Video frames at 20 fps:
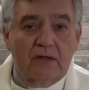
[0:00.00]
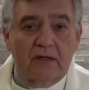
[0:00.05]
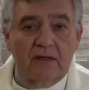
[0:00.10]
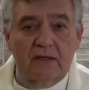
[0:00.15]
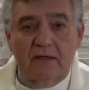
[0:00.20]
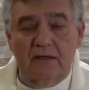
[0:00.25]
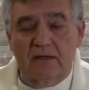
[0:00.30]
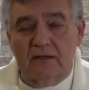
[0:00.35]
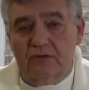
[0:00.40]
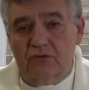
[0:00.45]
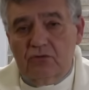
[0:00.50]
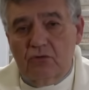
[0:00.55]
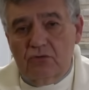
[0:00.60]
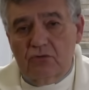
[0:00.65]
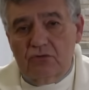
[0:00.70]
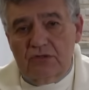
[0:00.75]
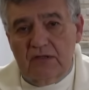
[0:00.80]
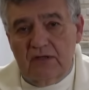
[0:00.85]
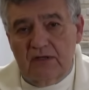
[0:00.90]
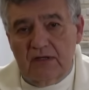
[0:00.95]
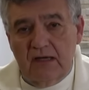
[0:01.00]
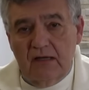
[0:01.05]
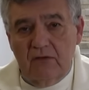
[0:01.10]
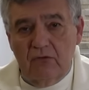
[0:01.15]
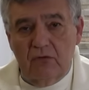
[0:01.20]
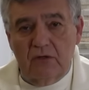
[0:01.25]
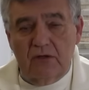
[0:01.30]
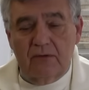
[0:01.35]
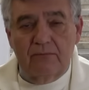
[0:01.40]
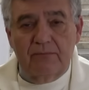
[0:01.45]
que es
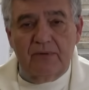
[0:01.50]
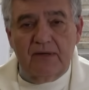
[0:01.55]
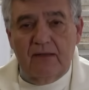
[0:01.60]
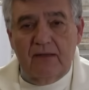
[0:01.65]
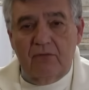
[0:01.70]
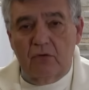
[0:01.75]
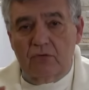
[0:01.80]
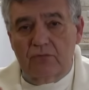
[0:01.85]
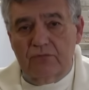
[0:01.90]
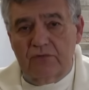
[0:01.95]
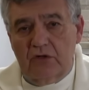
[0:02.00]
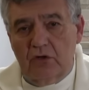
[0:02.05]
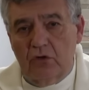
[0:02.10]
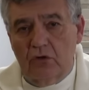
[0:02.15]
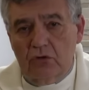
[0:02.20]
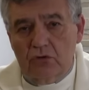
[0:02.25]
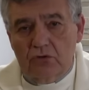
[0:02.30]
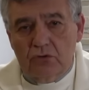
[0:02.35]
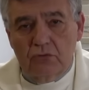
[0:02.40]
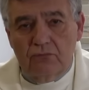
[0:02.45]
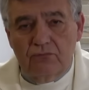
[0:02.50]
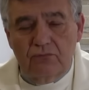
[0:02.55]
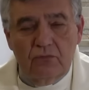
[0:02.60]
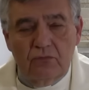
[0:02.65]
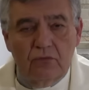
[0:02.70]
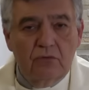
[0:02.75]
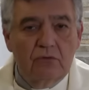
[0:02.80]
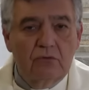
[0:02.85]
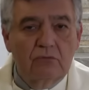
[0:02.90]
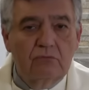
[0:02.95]
considerado el emperador
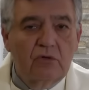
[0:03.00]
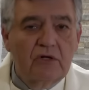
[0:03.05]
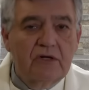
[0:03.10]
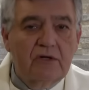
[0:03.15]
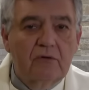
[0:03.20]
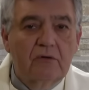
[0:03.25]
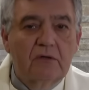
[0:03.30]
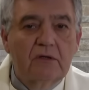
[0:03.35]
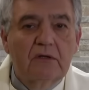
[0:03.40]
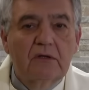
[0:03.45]
filósofo, bueno,